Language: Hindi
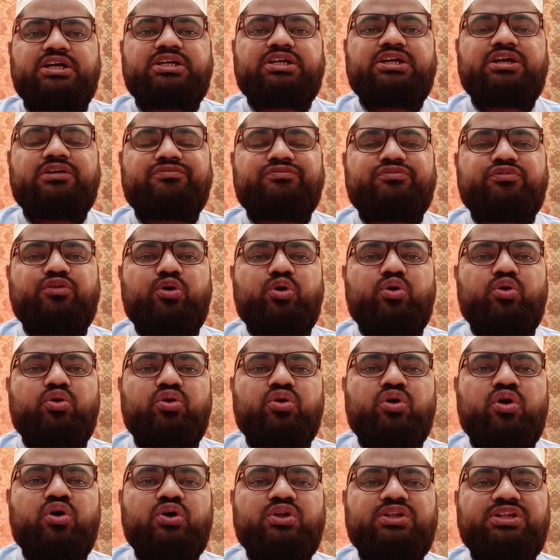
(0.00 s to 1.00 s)
कि वो
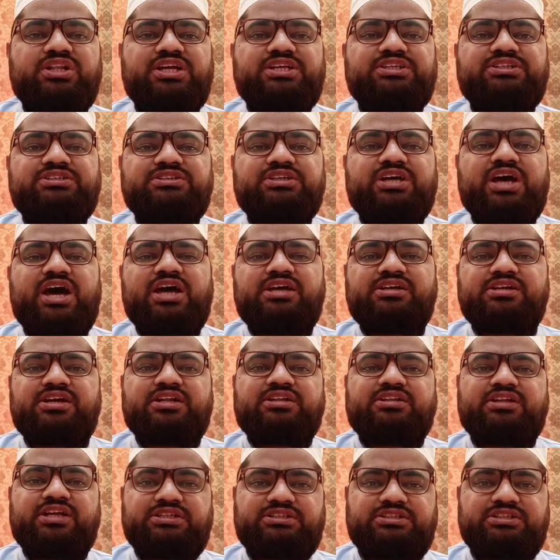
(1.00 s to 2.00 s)
नौ दस का या
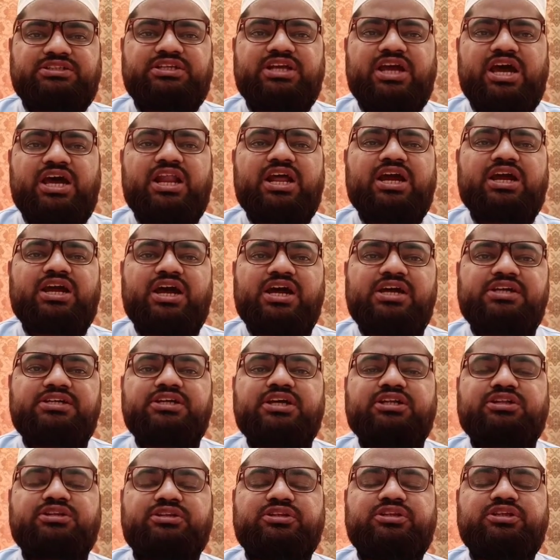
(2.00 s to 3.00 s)
दस ग्यारह का
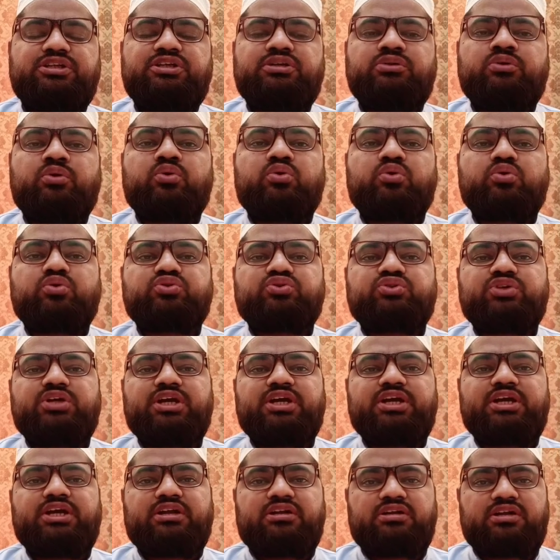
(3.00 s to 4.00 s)
या तीनों रोज़े
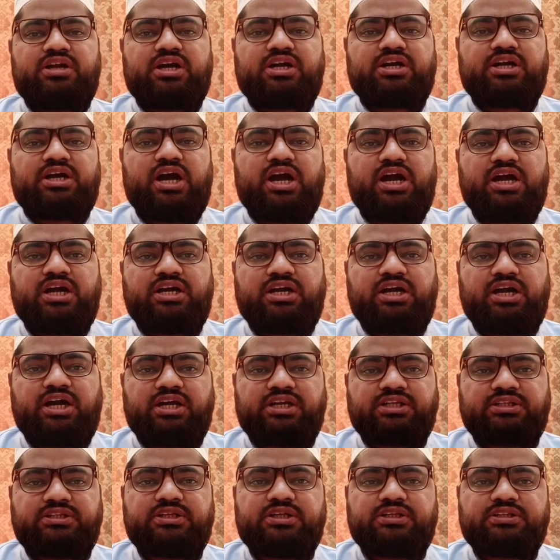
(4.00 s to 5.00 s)
रखा
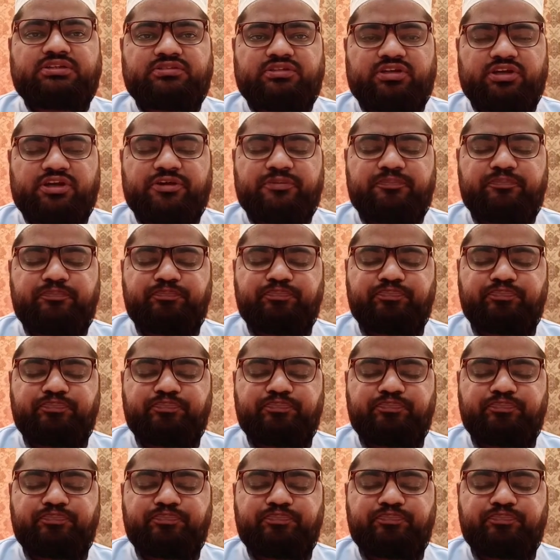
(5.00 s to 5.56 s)
करते थे